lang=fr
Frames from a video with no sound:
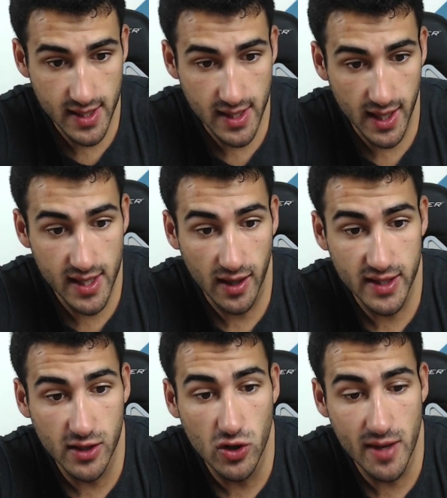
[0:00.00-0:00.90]
allez, regardez hein,
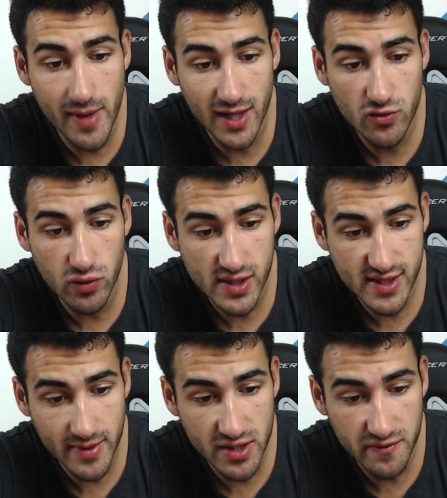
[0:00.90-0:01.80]
hein. le golem à la tour, c'est
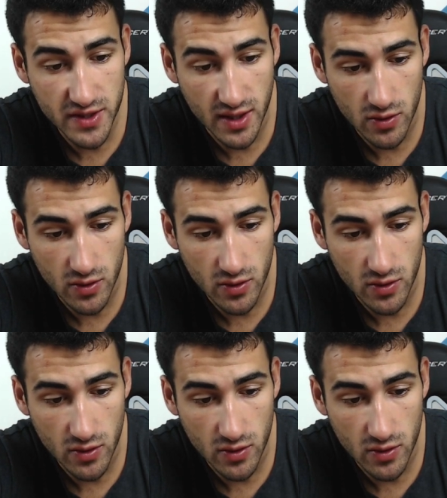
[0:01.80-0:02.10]
magnifique.